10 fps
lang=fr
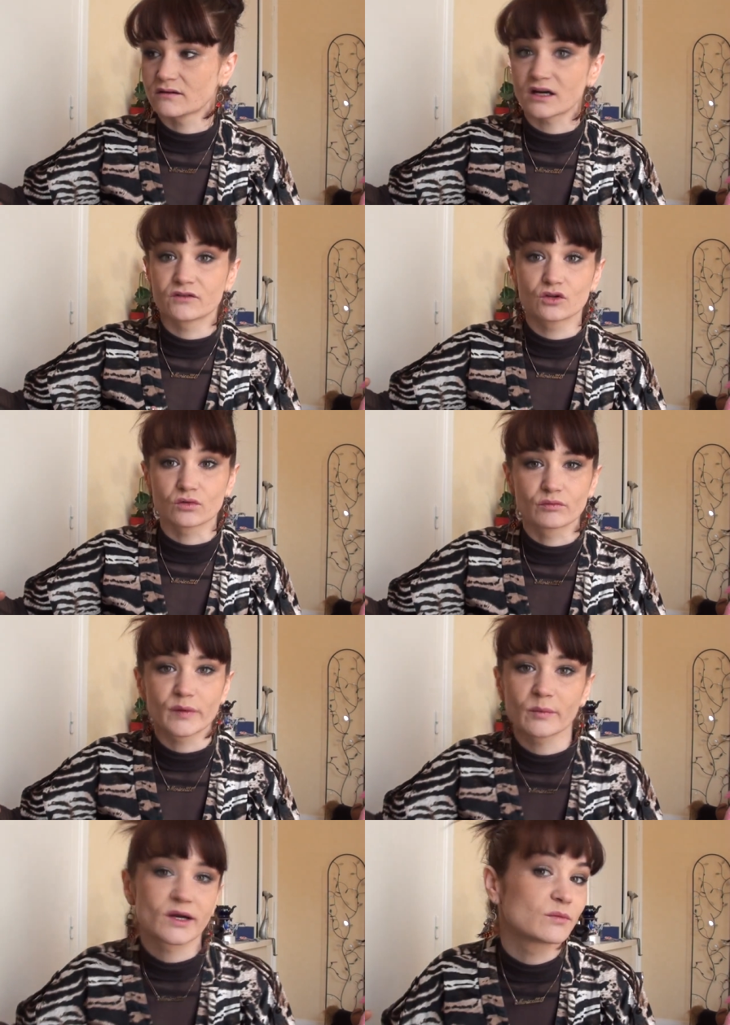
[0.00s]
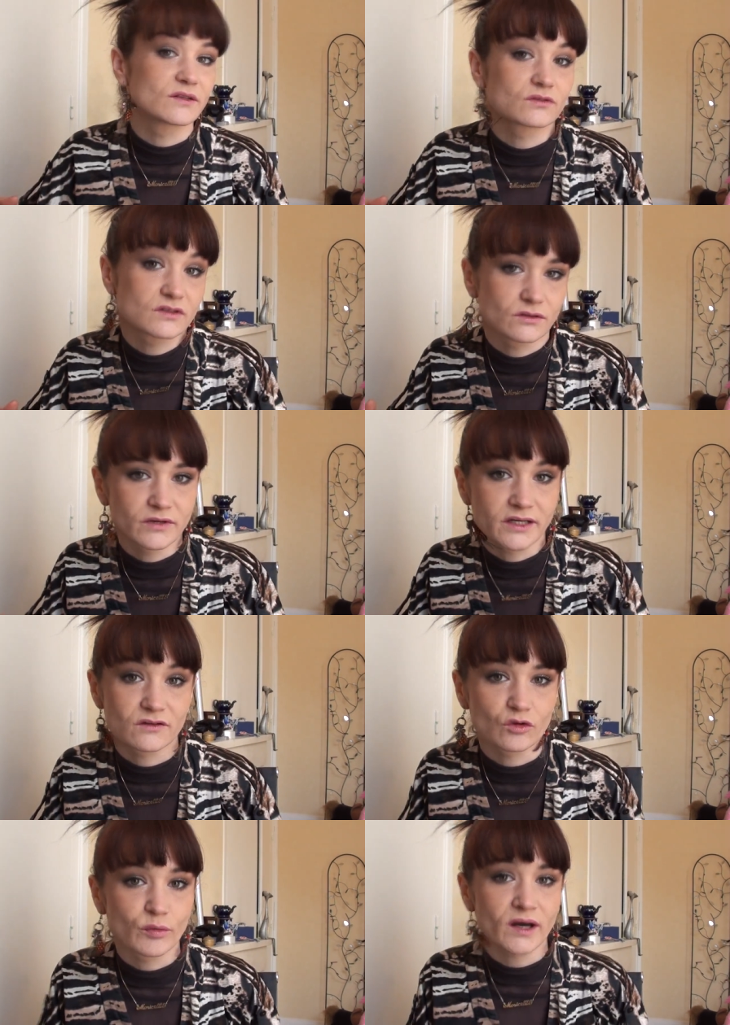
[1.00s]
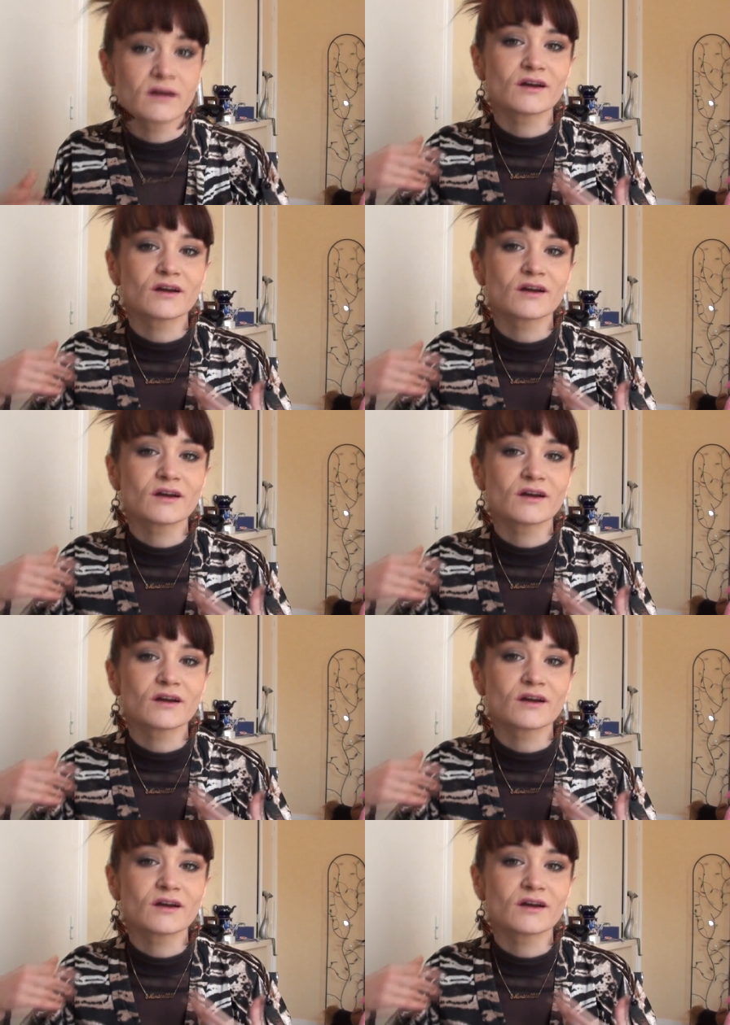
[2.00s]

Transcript: à votre compte PayPal parce que sinon elle risque pas